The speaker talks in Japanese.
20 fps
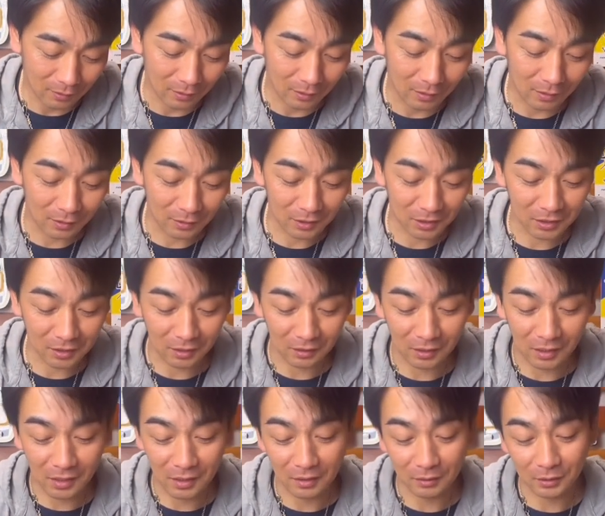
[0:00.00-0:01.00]
足が
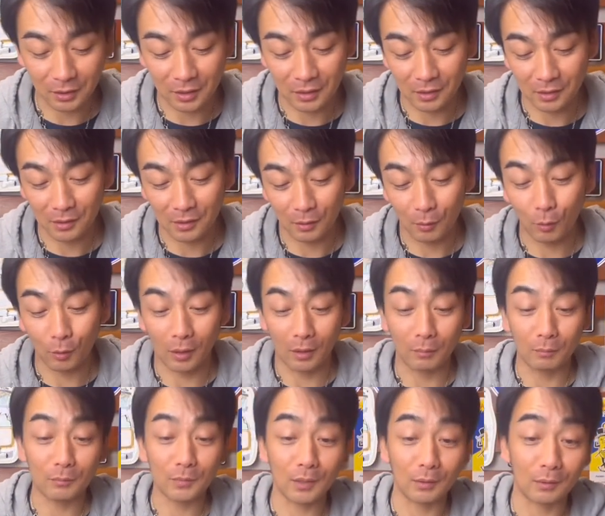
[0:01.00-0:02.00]
でかくてすね、ほ
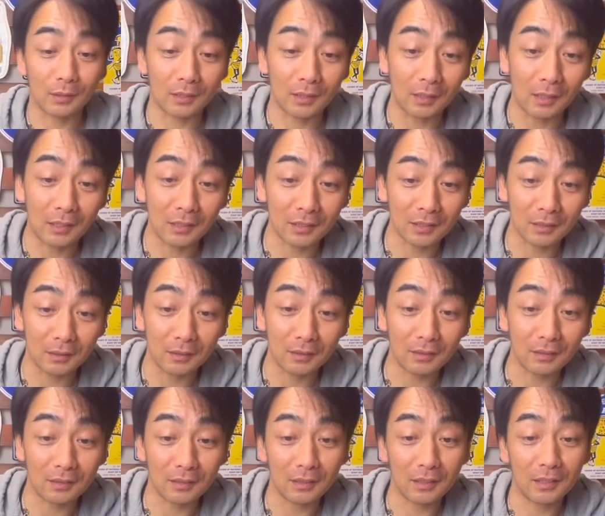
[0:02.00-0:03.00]
ら、見てください。足、
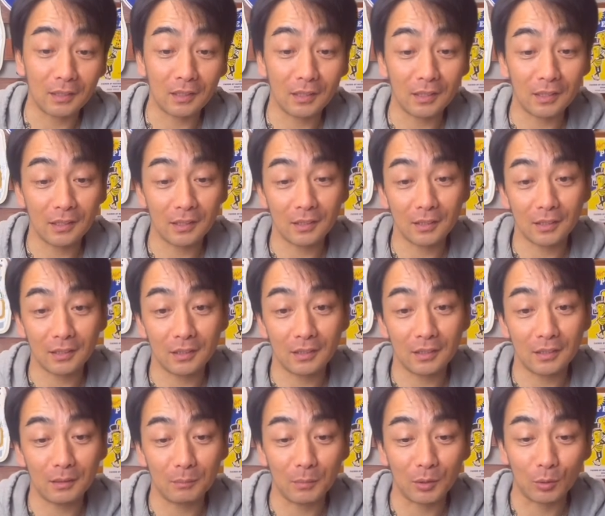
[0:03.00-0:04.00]
左
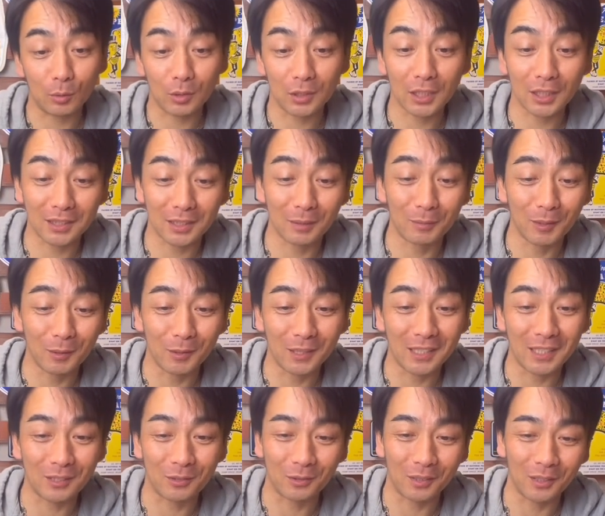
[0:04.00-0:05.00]
足、まあ、どっち足でもいいん
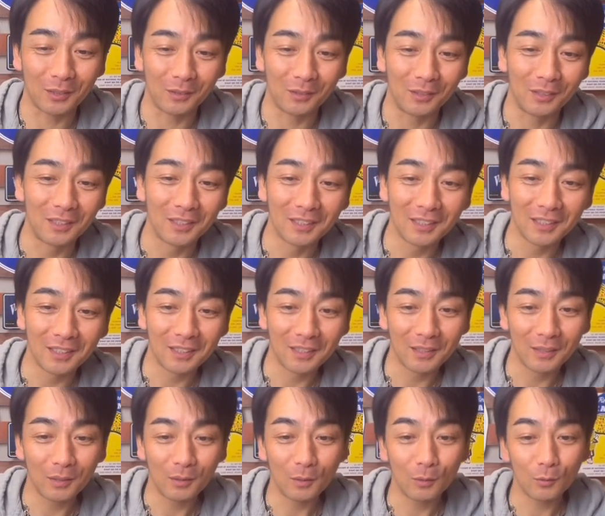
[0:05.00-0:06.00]
でしょうけど、
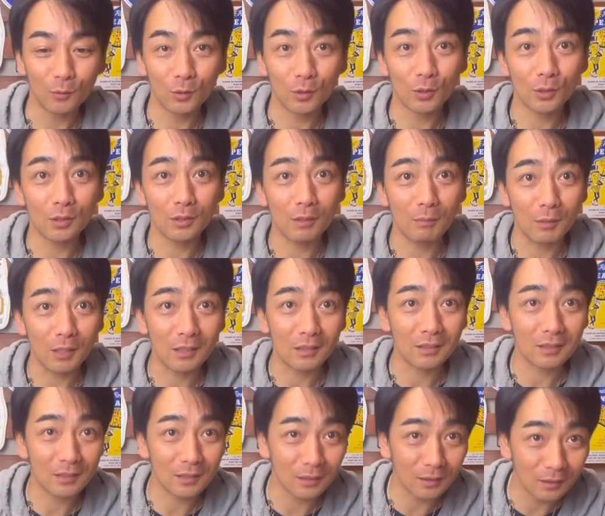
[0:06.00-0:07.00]
すねめっ
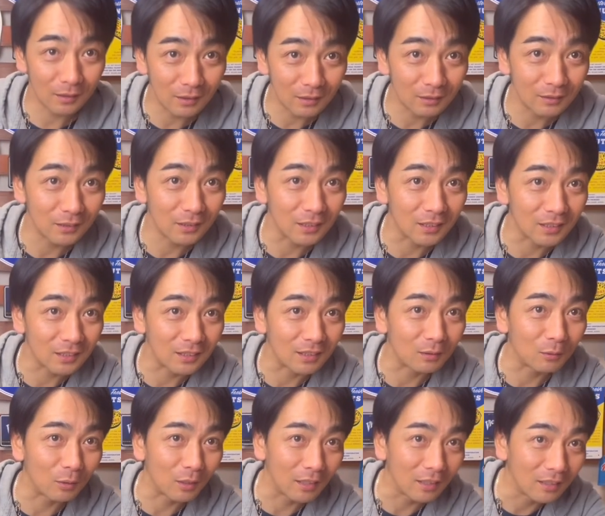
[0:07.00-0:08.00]
ちゃ長くないですか、
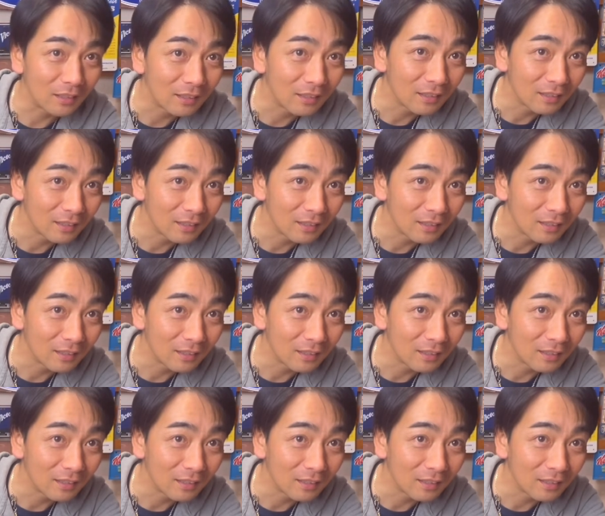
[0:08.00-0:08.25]
これ。